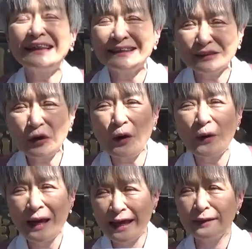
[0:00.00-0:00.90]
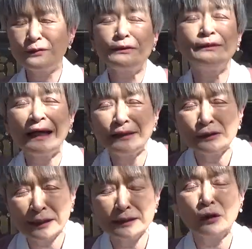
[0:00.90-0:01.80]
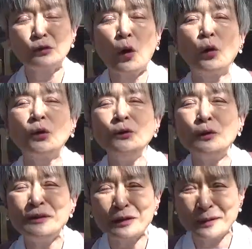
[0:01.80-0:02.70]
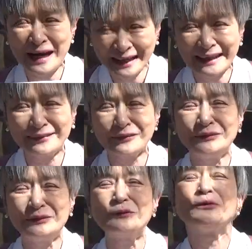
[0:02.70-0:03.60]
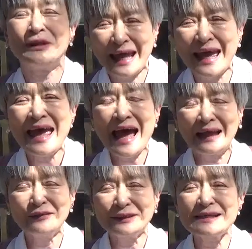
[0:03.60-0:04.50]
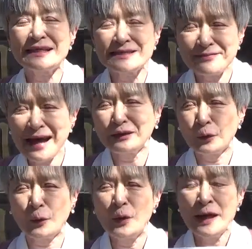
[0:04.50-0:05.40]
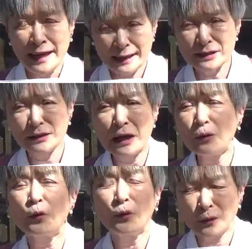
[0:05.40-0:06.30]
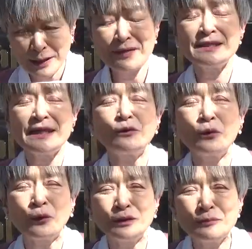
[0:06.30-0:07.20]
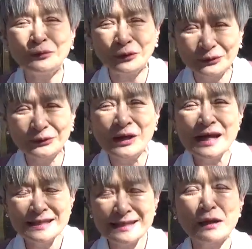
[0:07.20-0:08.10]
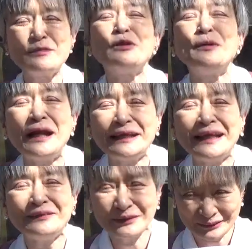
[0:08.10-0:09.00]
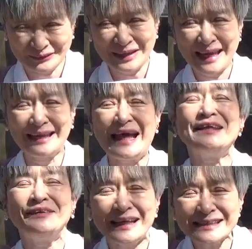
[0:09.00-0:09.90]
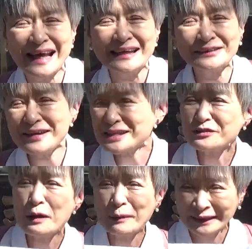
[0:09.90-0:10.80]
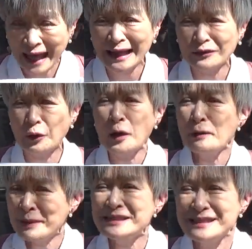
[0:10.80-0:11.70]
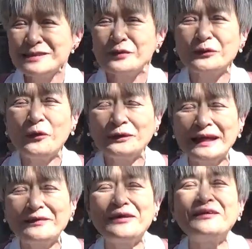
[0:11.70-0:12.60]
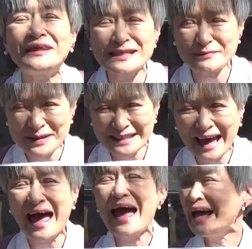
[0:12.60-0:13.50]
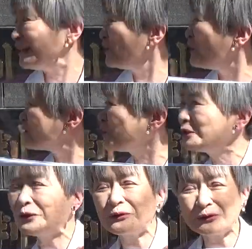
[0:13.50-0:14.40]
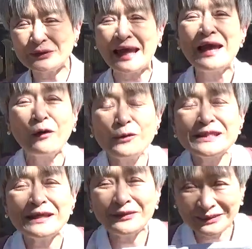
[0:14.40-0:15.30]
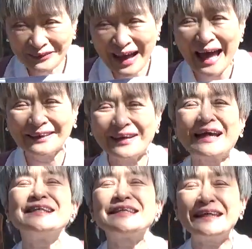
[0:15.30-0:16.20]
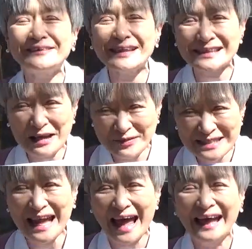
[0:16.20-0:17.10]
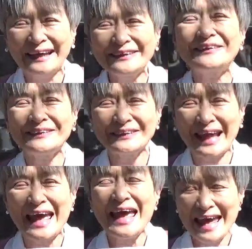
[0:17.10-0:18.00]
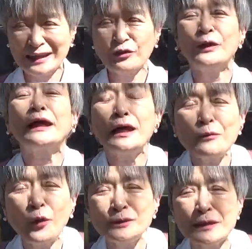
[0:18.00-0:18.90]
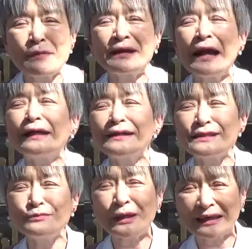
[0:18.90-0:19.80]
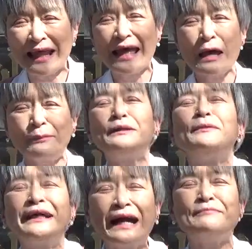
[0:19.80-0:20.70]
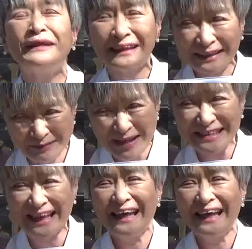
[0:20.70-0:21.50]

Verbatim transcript: たちの、えー、訴えていたことはほとんど認められたということであの私たちはあの、えー、鶴岡高校ヘルシア高校に戻る地位が認められたという、えー、内容です詳しくはまたあの別に続報で動画を出しますが今日は勝利ということで大勢の人があの駆けつけてくださいましたということで、えーとこれからも全面解決に向けてまたまた頑張っていきます